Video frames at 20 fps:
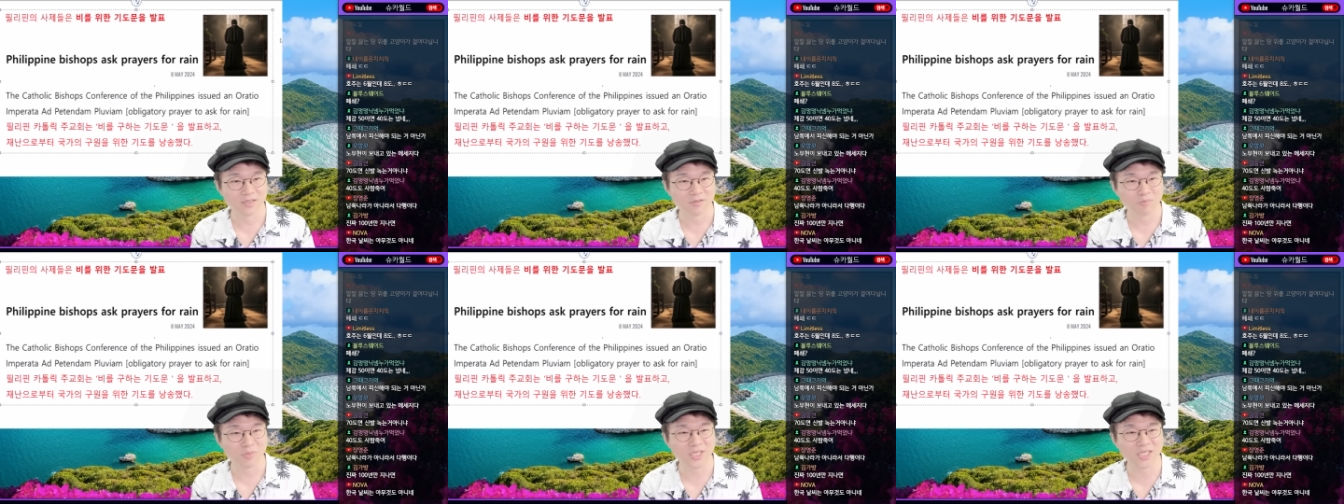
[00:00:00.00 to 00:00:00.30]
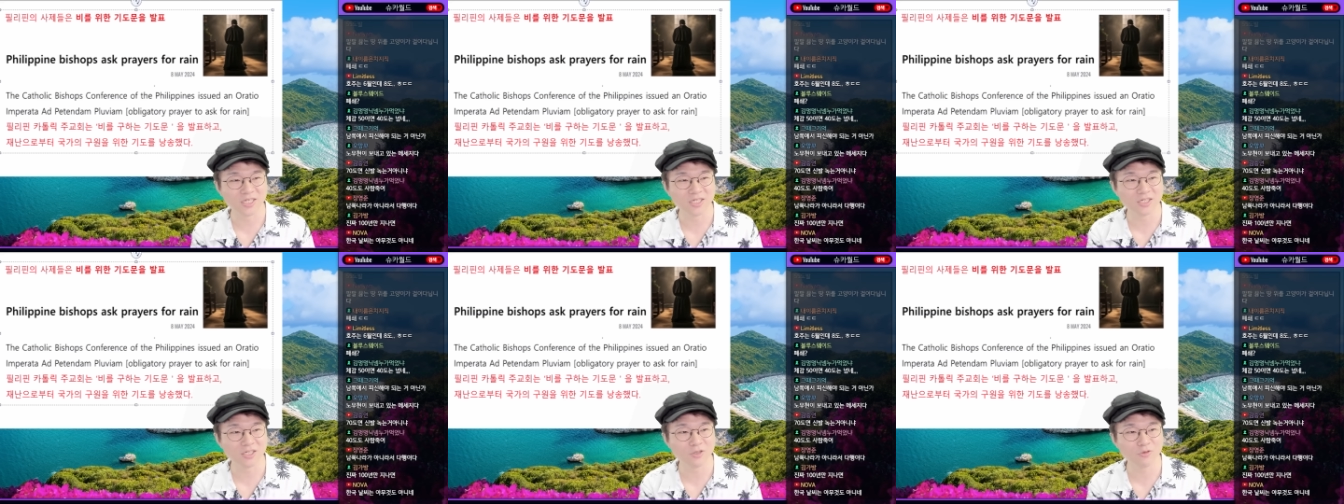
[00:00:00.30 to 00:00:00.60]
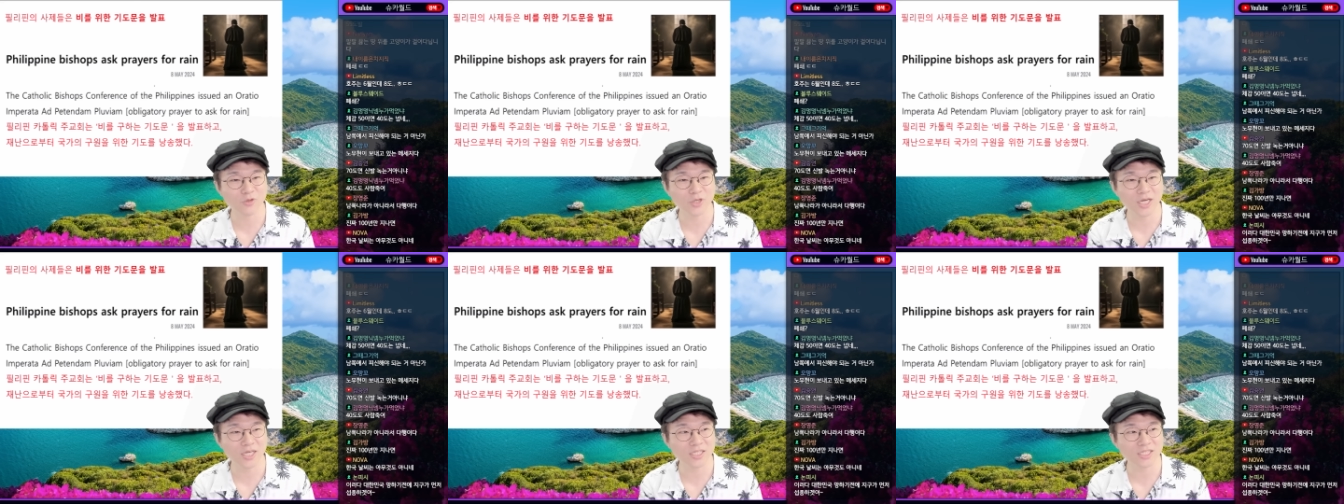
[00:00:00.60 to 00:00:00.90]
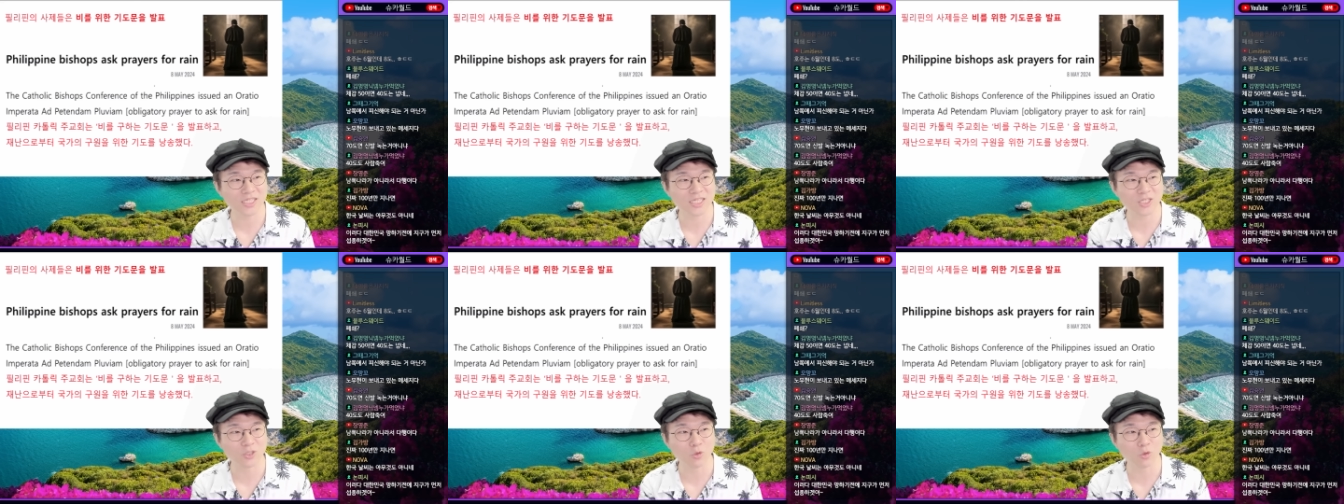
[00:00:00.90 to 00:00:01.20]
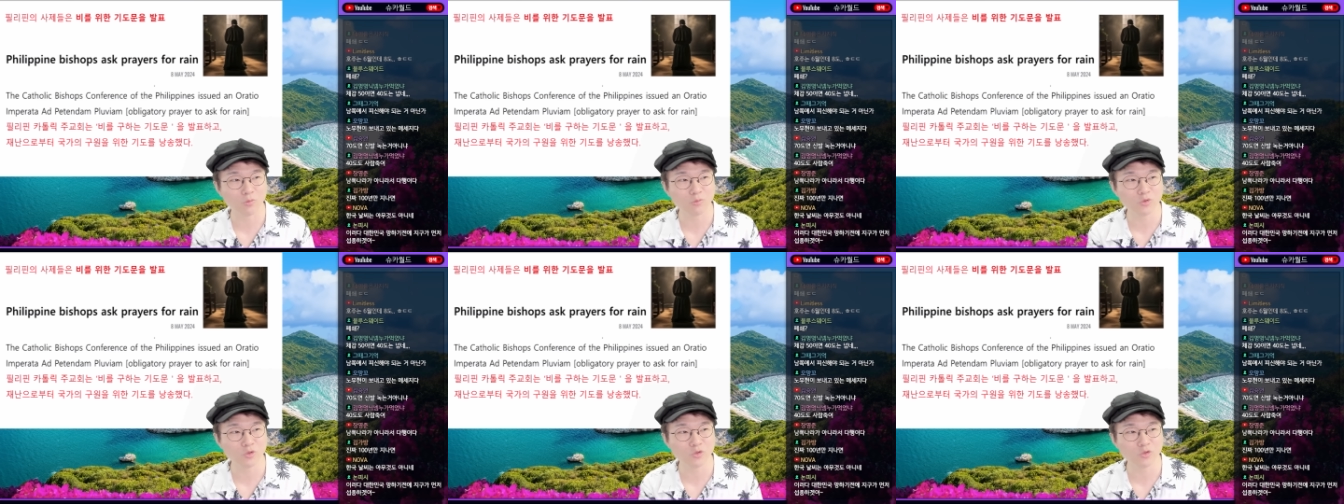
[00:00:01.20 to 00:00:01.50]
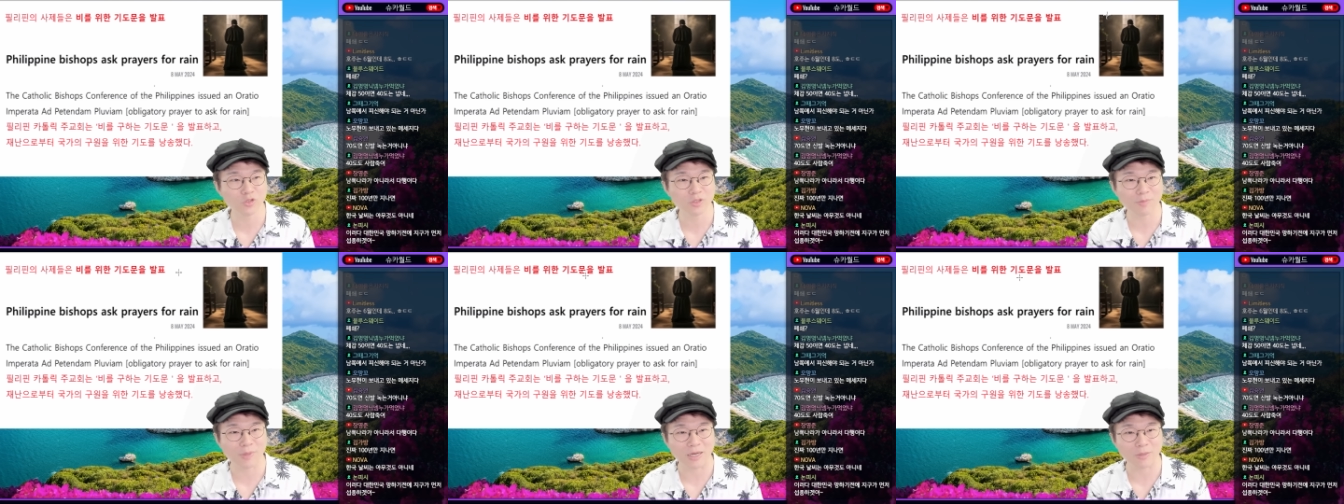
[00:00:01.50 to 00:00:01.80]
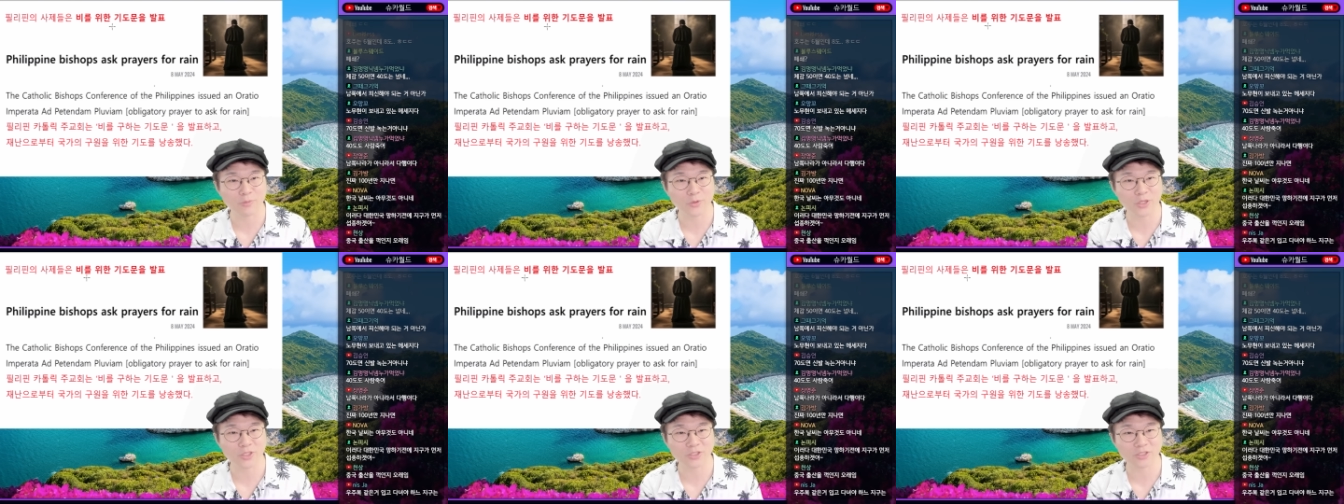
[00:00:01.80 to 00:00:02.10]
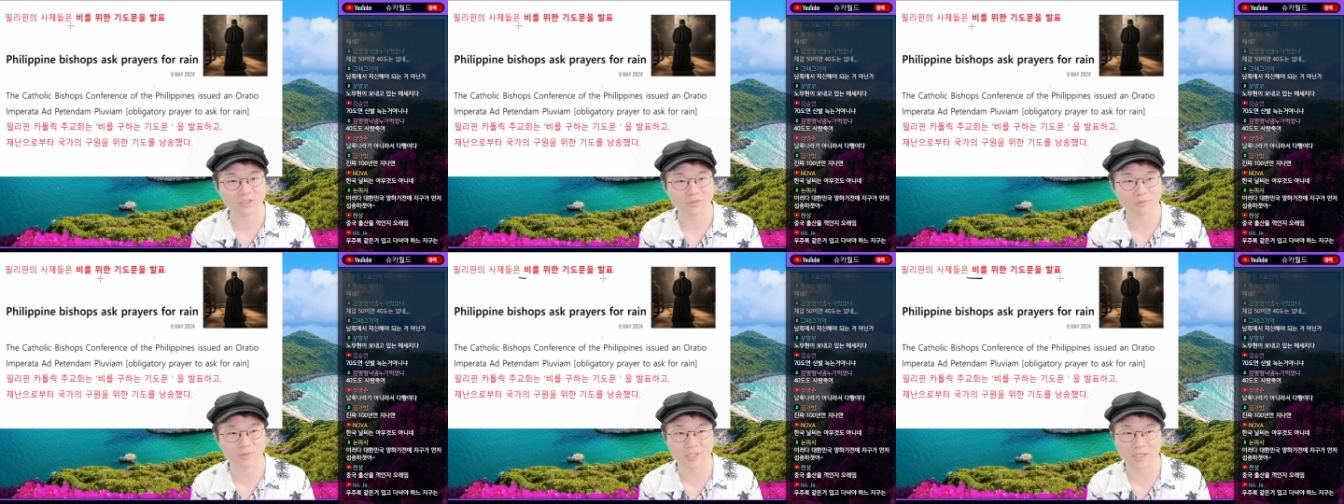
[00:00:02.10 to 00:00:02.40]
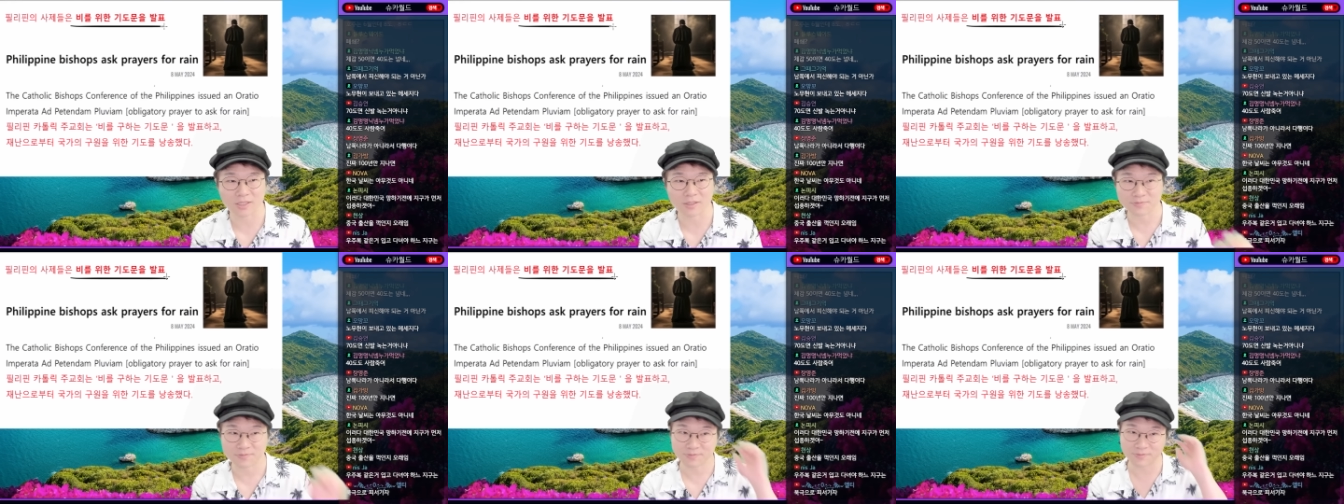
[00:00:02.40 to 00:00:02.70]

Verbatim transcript: 비를 위한 기도문을 발표하셨습니다.